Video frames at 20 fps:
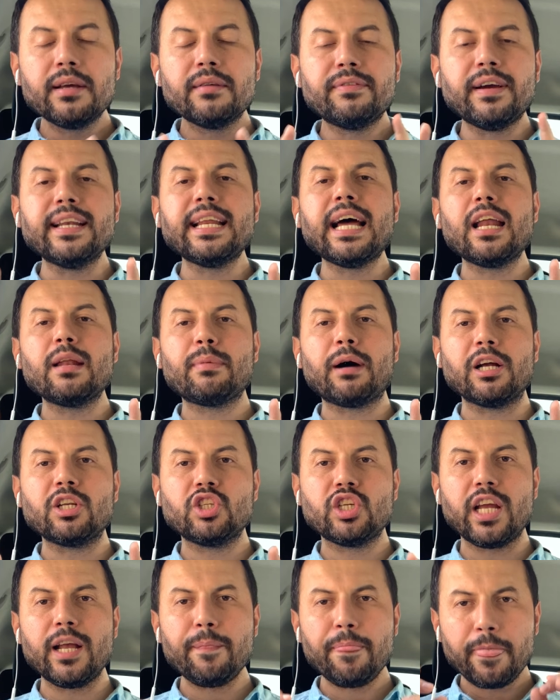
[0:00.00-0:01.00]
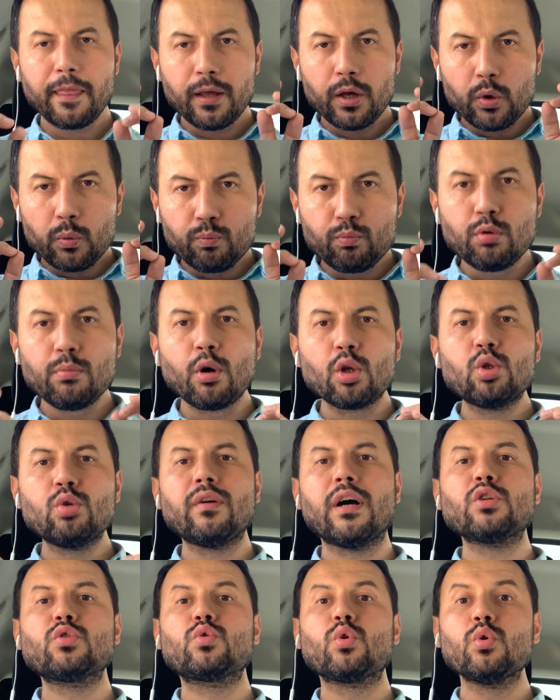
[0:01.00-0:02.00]
Fenerbahçe bu
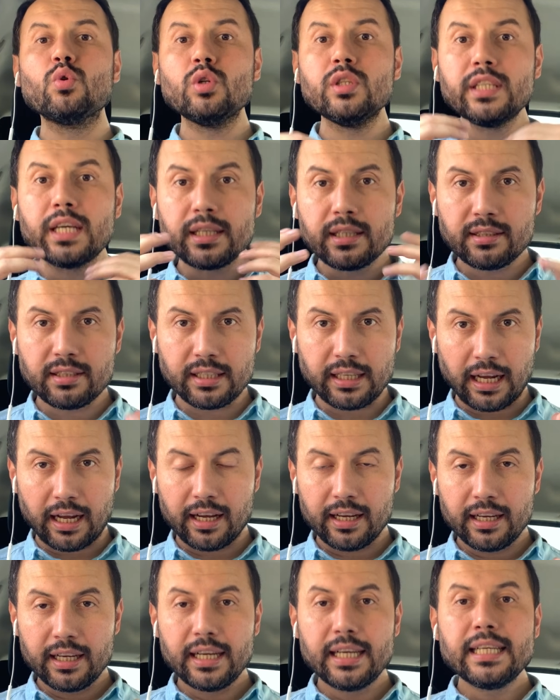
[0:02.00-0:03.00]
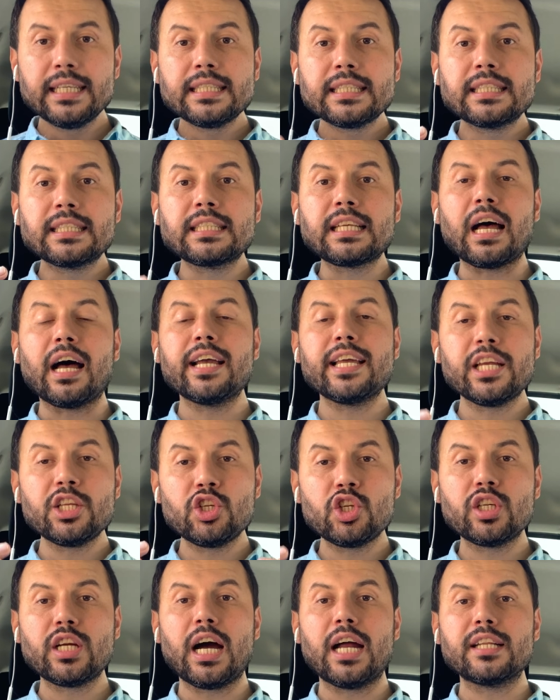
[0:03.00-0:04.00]
motivasyonun yanı sıra sahaya
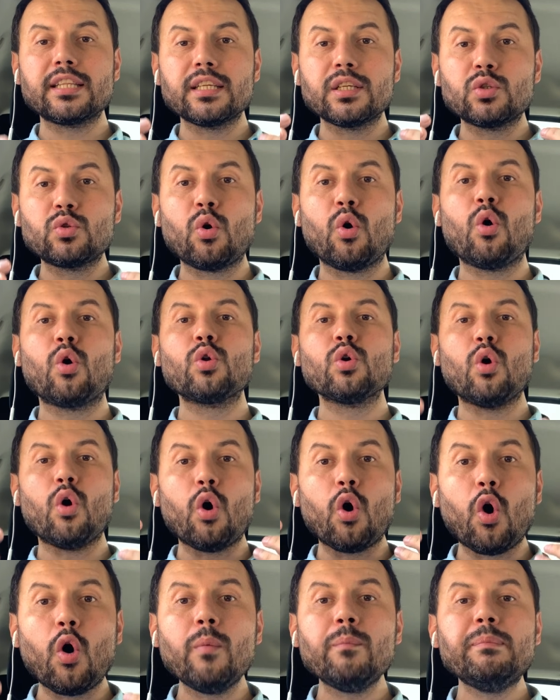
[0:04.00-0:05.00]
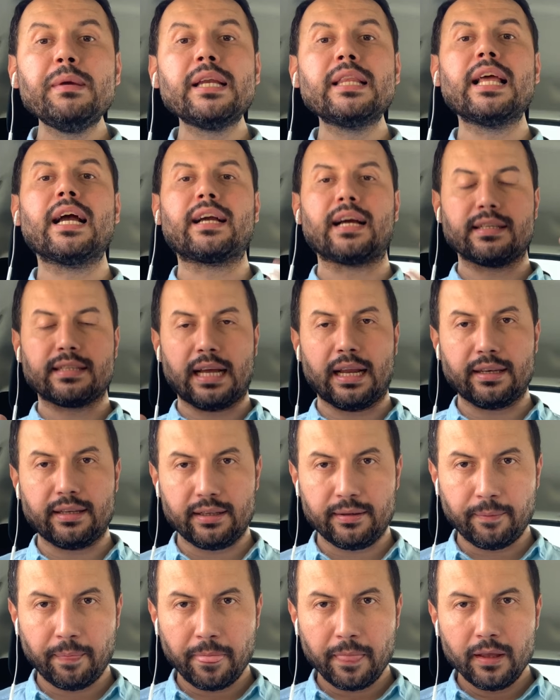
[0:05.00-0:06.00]
çıkardığı doğru 11 ile kazandı.